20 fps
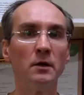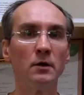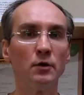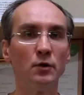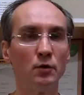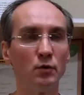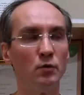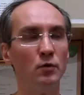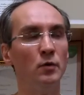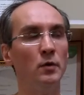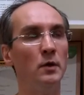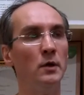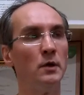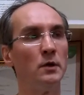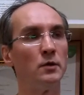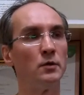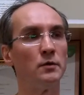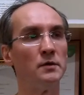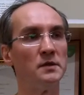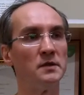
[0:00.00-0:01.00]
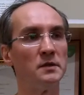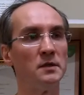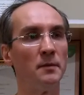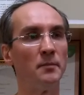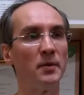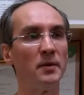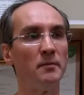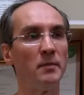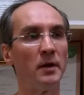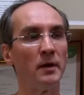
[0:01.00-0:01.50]
Ну, то есть,
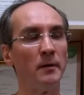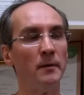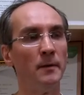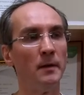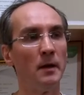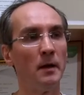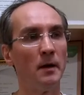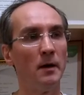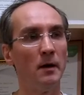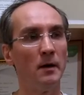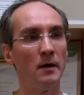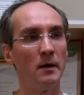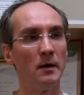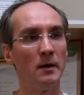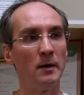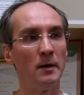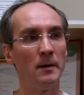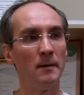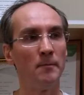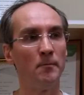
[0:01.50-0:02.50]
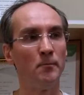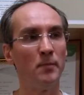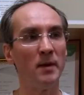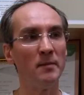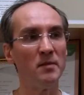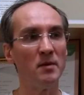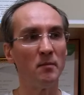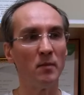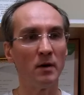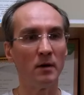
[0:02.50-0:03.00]
например, а,
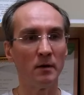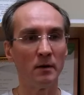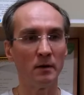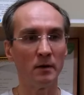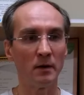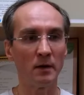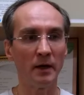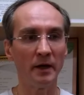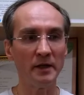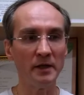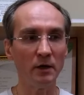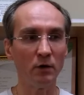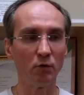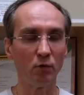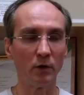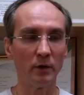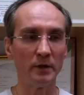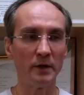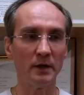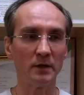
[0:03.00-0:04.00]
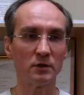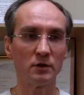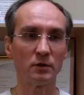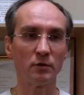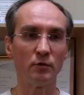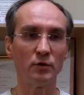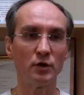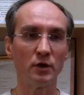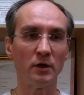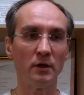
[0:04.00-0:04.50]
помимо каникул и
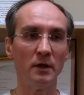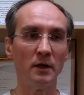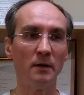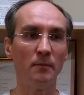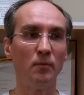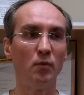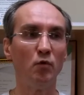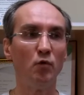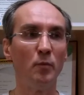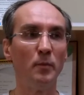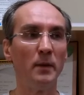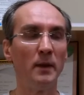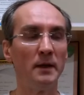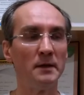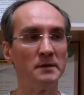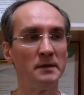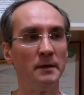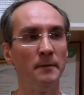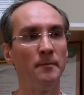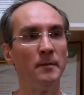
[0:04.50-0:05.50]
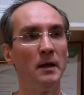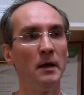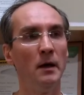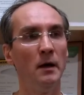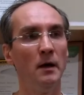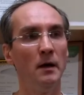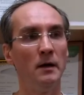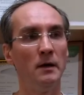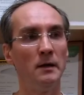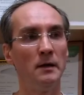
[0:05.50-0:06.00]
отсрочки да, по уплате,
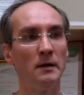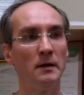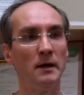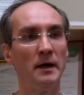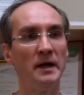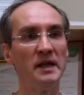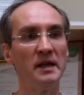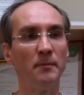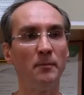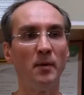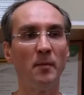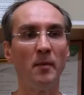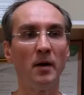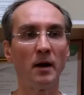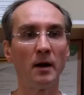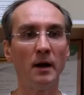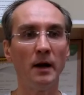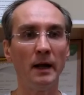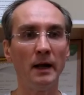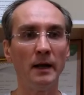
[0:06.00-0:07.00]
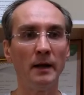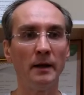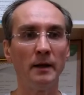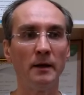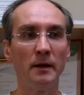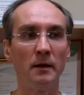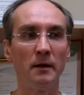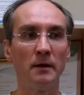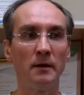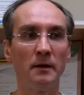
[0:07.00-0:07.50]
а, они
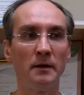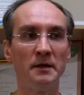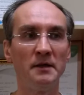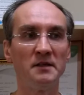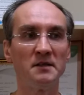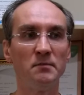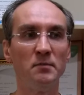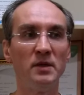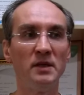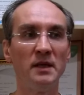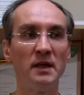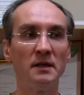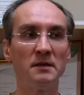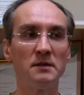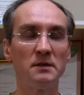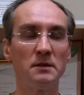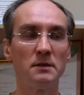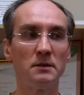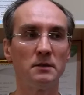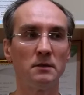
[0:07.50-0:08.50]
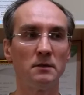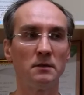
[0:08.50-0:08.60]
помогали а, изменять,